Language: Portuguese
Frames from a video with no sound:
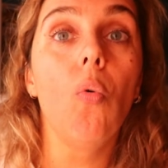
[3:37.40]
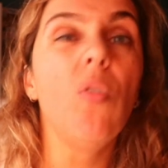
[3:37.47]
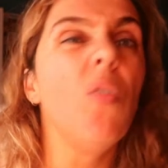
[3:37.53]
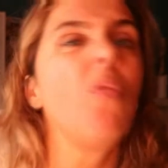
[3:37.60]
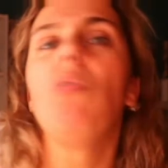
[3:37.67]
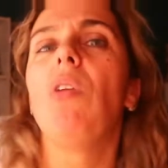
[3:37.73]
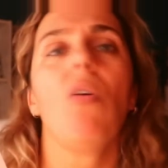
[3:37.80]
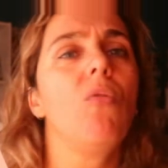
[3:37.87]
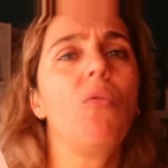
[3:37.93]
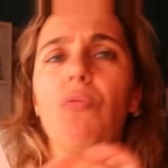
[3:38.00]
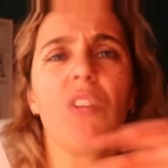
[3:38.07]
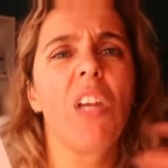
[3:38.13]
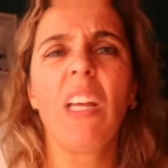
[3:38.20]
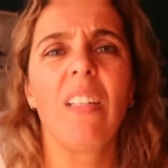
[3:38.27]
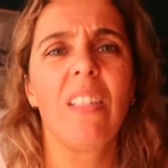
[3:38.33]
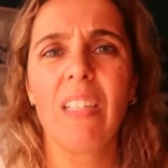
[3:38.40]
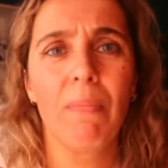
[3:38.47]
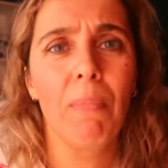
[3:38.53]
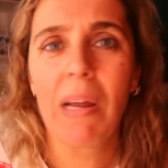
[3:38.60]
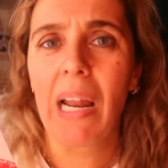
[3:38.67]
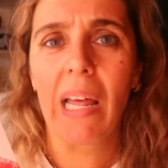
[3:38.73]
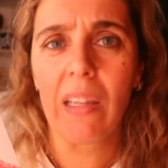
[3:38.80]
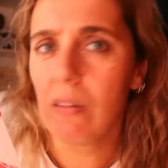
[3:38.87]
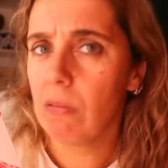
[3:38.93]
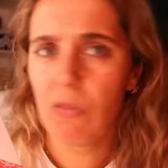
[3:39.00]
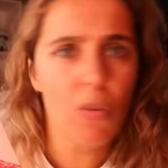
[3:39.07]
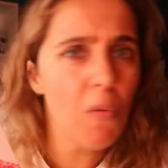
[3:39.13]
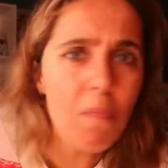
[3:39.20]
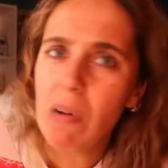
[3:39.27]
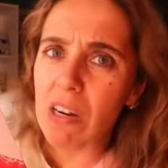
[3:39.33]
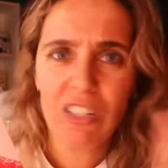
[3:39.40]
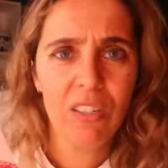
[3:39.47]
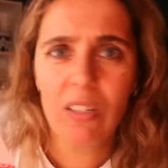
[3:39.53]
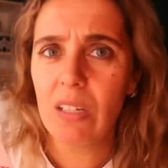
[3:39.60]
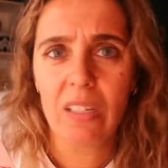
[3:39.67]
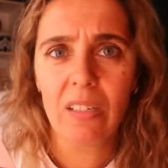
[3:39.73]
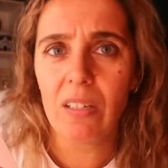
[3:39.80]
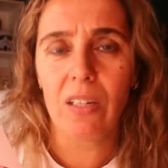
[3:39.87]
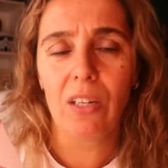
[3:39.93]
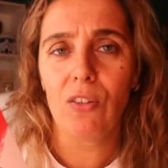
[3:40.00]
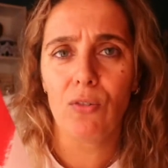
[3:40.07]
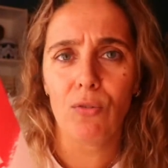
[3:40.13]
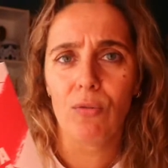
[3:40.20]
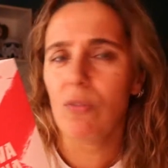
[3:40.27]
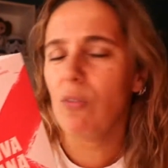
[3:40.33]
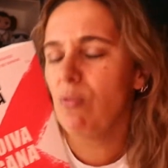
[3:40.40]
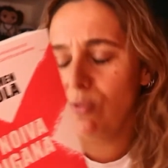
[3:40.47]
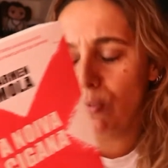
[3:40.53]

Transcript: não, não, não vos quero dizer mais nada, só me basta dizer isso. Não,